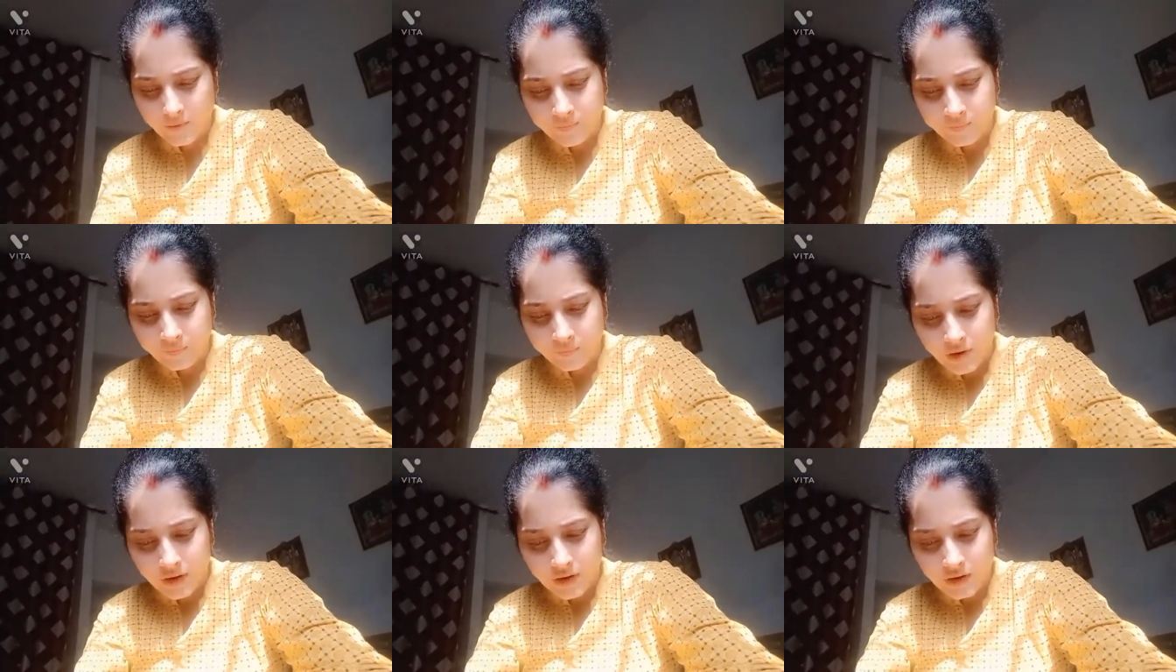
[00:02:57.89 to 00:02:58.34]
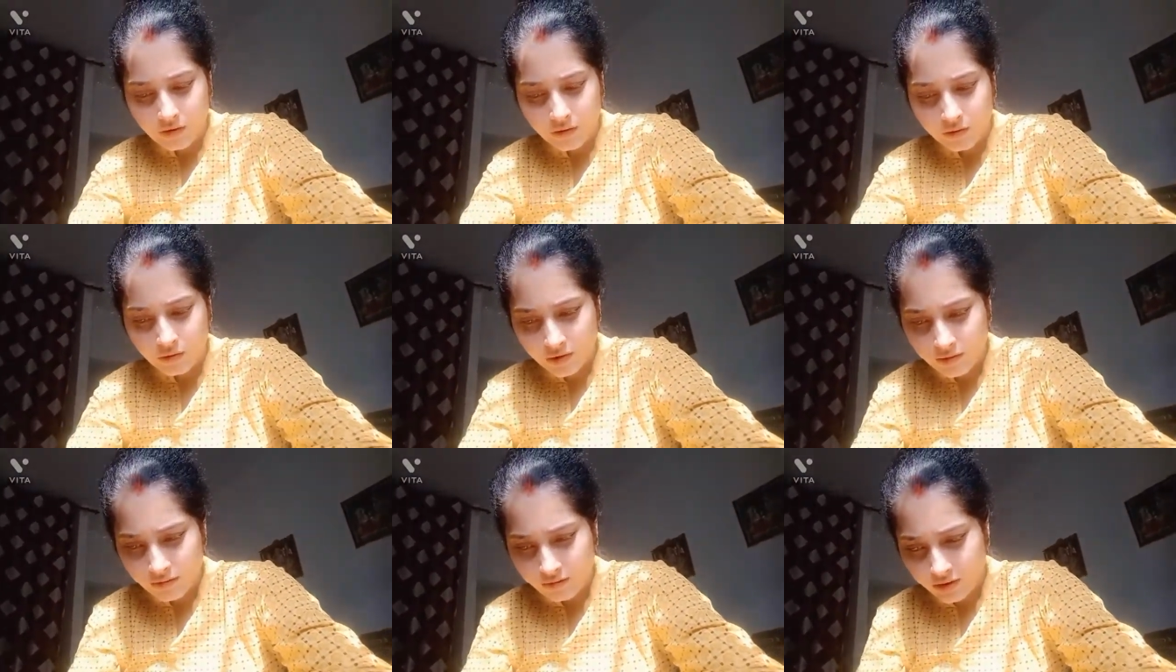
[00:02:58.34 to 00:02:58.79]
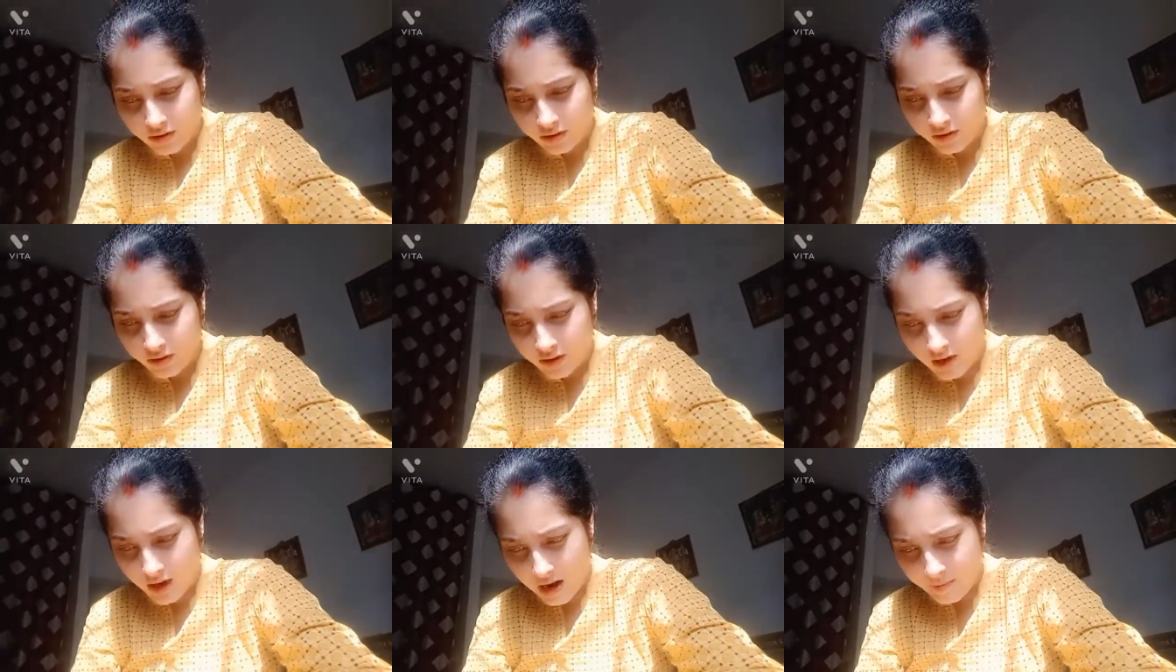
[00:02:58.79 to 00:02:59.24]
तो इस वजह से यहाँ पर
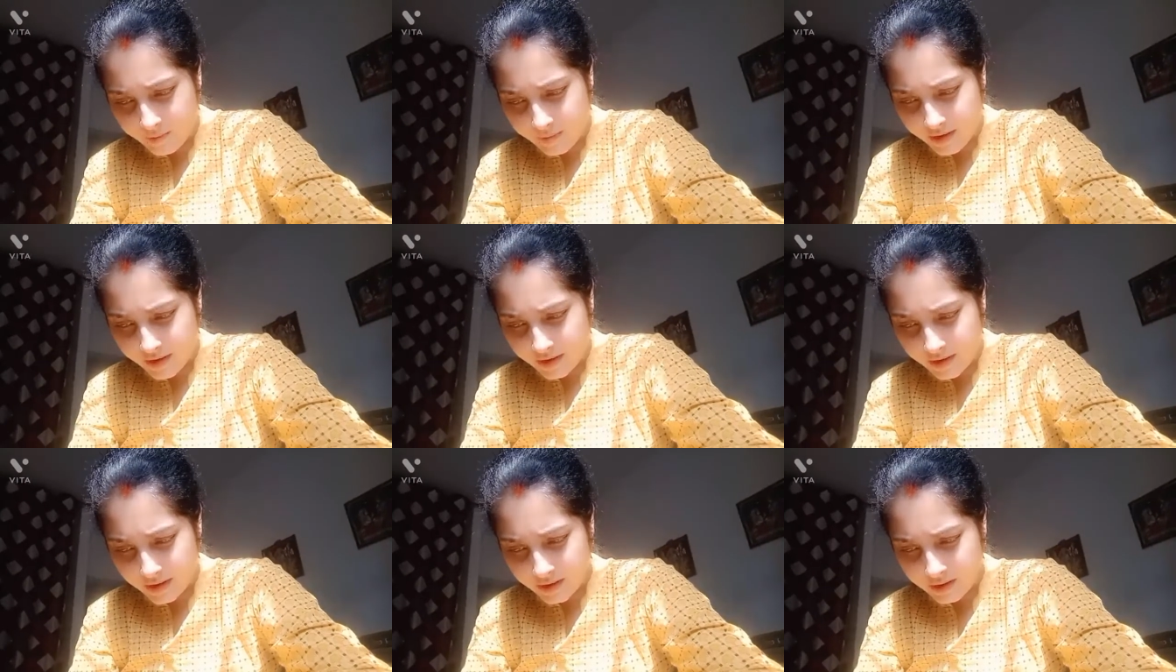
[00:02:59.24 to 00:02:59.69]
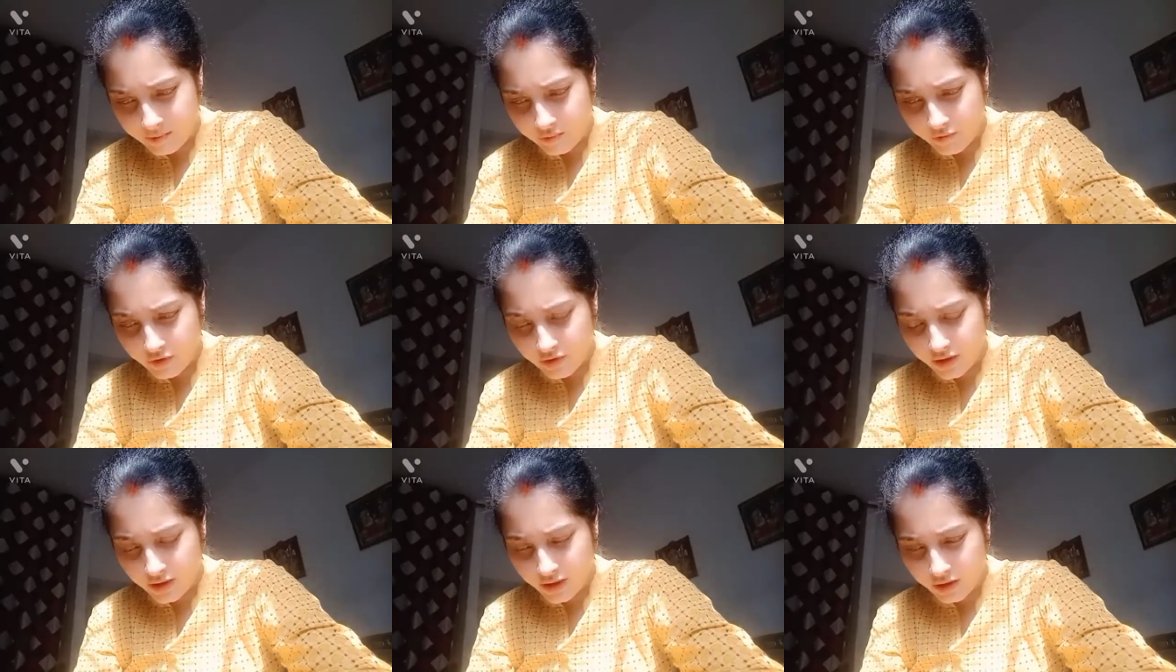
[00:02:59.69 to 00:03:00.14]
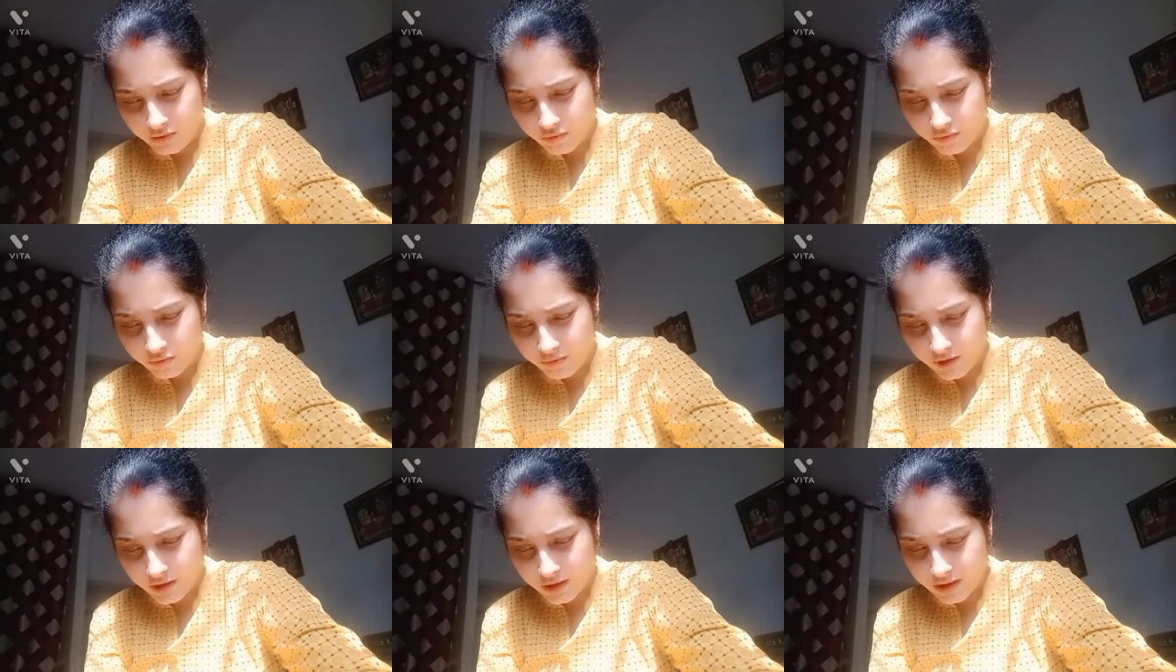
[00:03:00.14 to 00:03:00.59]
एक घंटे मॉर्निंग का धूप ले लेते
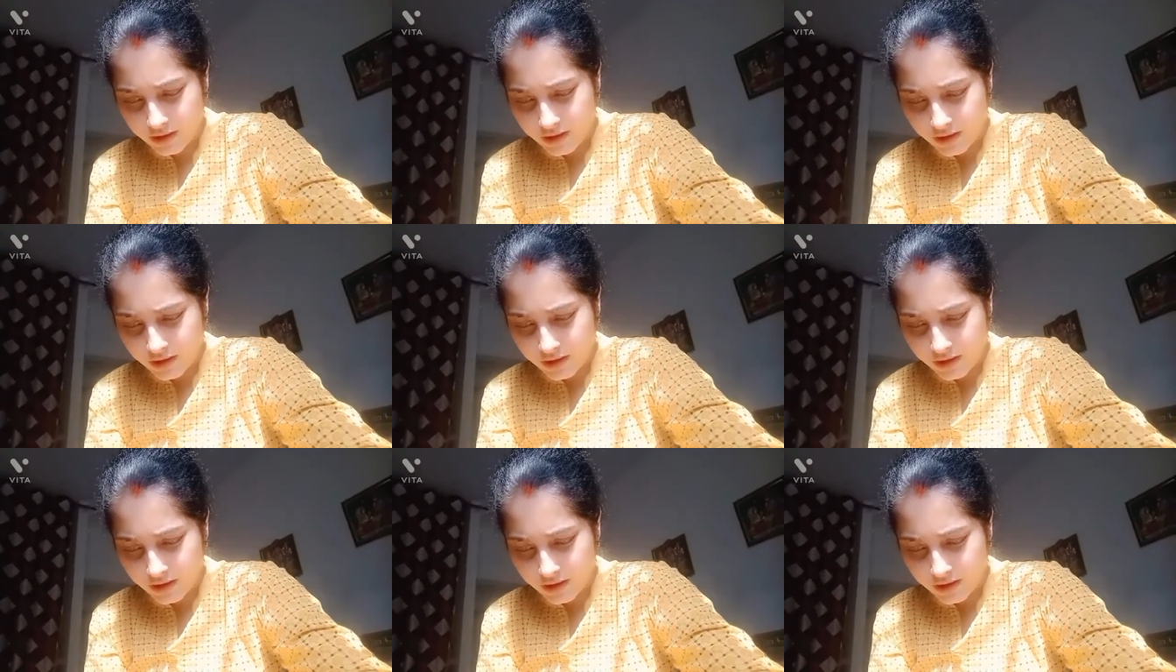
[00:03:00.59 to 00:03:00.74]
हैं